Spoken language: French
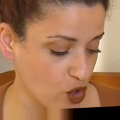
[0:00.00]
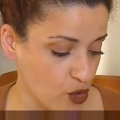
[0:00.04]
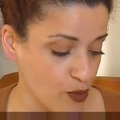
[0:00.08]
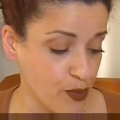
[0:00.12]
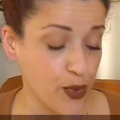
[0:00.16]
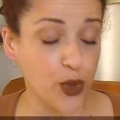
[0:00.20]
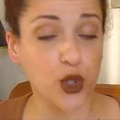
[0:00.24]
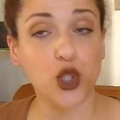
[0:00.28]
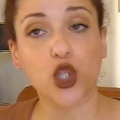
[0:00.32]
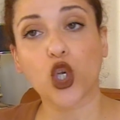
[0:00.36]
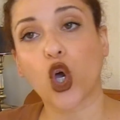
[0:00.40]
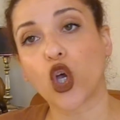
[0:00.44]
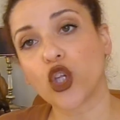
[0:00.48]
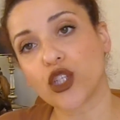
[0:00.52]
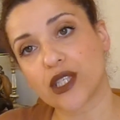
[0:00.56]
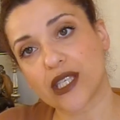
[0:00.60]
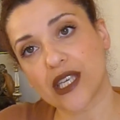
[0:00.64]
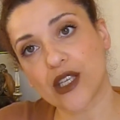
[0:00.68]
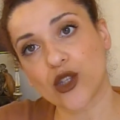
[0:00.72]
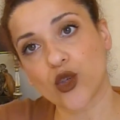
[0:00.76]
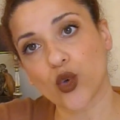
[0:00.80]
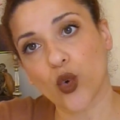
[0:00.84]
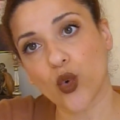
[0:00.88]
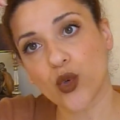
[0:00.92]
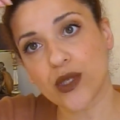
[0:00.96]
ai eu pour
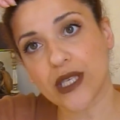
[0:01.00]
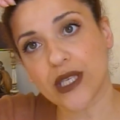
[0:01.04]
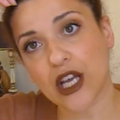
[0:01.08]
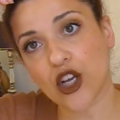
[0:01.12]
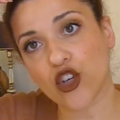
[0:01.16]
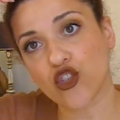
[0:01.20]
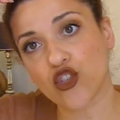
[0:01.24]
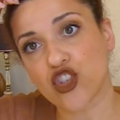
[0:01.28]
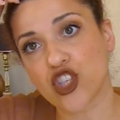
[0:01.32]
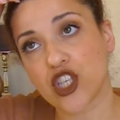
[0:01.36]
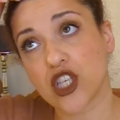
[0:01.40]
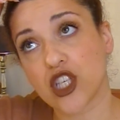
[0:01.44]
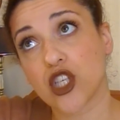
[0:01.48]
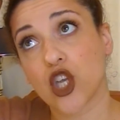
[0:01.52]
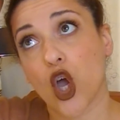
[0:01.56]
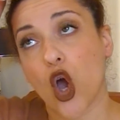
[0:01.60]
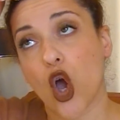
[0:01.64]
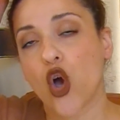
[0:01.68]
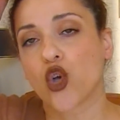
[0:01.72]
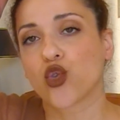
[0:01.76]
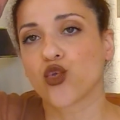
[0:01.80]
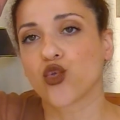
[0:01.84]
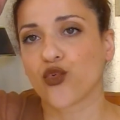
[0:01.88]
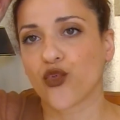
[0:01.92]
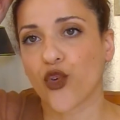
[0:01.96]
37,56€
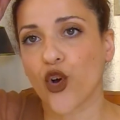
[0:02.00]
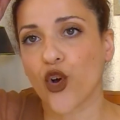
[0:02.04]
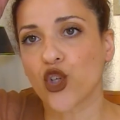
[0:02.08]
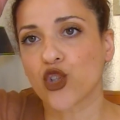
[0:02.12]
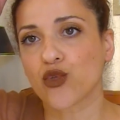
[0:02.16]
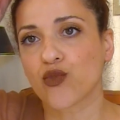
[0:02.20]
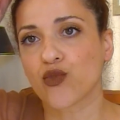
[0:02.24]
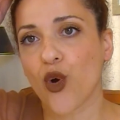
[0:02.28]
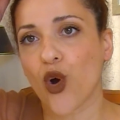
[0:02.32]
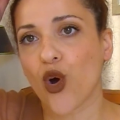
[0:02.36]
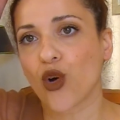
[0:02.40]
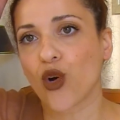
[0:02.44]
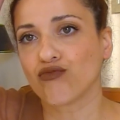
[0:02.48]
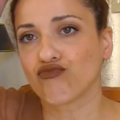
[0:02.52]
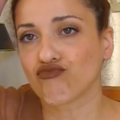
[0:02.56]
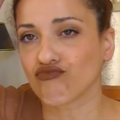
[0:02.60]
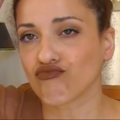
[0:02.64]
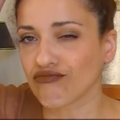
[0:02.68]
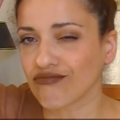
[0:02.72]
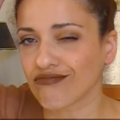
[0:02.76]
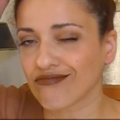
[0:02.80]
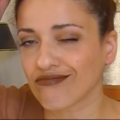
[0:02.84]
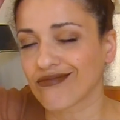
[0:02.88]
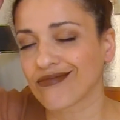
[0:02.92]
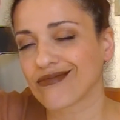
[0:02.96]
donc franchement
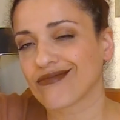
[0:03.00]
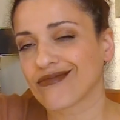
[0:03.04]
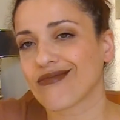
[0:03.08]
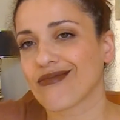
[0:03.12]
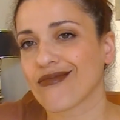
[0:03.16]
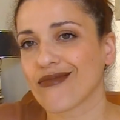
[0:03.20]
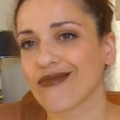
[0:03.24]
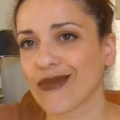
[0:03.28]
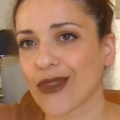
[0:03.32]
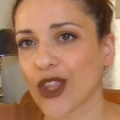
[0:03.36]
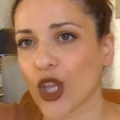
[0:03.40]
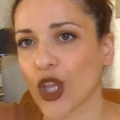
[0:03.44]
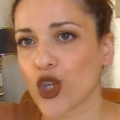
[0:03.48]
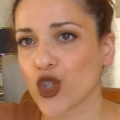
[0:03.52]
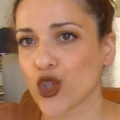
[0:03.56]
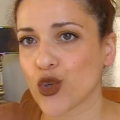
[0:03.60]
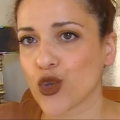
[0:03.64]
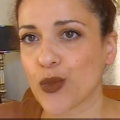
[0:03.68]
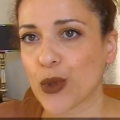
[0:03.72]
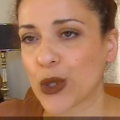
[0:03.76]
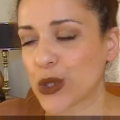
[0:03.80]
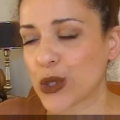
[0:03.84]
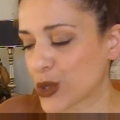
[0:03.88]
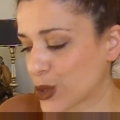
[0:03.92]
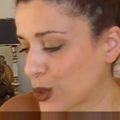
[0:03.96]
je
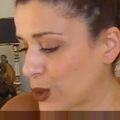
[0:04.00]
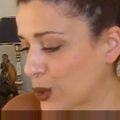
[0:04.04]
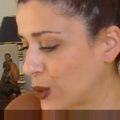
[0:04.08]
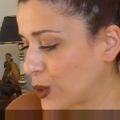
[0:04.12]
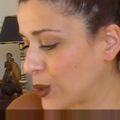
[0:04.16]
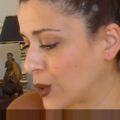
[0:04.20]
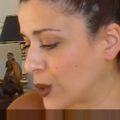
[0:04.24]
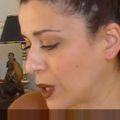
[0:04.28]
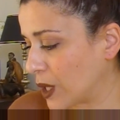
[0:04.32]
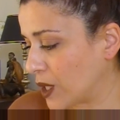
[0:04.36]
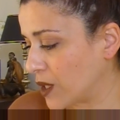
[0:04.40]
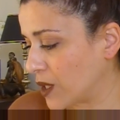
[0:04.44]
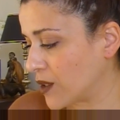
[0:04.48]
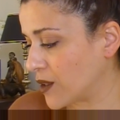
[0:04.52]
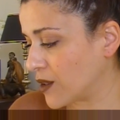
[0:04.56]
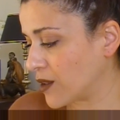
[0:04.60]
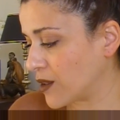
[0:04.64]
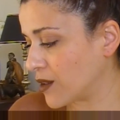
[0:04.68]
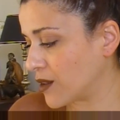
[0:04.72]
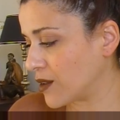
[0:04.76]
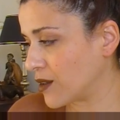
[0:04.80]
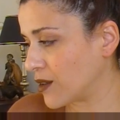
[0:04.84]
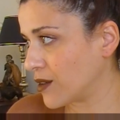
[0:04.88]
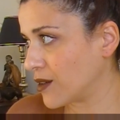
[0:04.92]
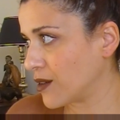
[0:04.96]
pense que
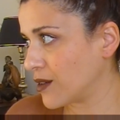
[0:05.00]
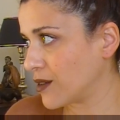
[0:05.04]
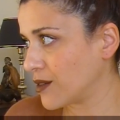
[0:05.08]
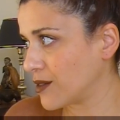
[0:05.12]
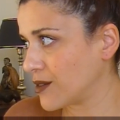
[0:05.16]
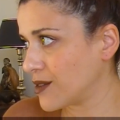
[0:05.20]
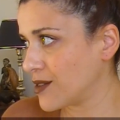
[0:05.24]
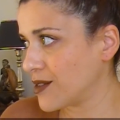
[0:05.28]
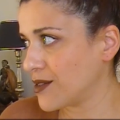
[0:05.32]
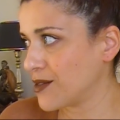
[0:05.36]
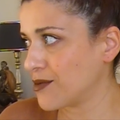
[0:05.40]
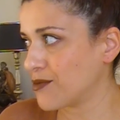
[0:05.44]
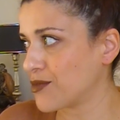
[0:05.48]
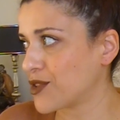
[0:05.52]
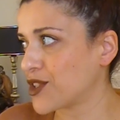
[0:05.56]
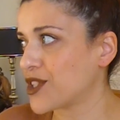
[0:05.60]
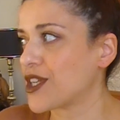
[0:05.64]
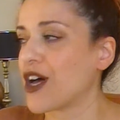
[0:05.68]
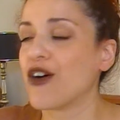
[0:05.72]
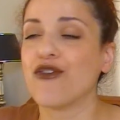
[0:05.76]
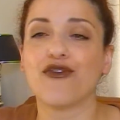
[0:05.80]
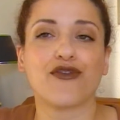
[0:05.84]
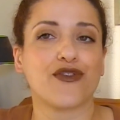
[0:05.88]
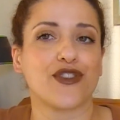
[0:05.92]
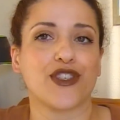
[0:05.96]
euh,
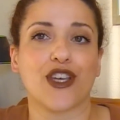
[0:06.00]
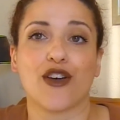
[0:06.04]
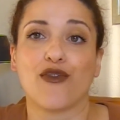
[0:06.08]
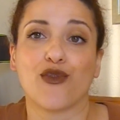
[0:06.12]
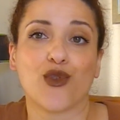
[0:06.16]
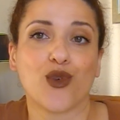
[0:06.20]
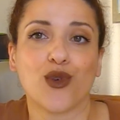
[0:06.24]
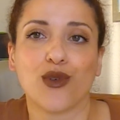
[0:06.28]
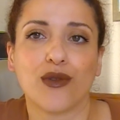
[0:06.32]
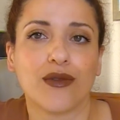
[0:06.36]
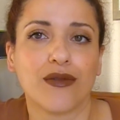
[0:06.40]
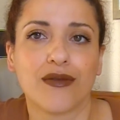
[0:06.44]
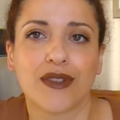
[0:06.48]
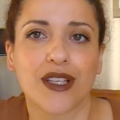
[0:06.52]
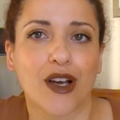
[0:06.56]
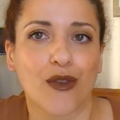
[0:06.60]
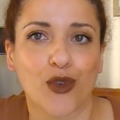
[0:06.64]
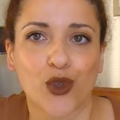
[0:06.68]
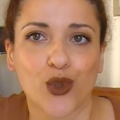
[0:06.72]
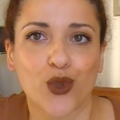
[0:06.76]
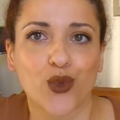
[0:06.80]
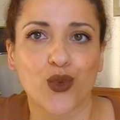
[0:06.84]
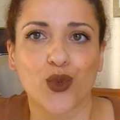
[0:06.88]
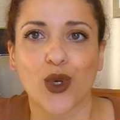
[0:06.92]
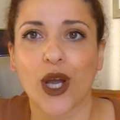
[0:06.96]
ça, vaut, ça
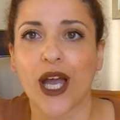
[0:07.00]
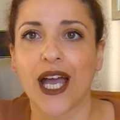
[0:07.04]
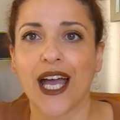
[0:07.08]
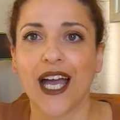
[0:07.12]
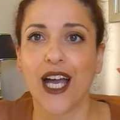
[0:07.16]
vaut tout.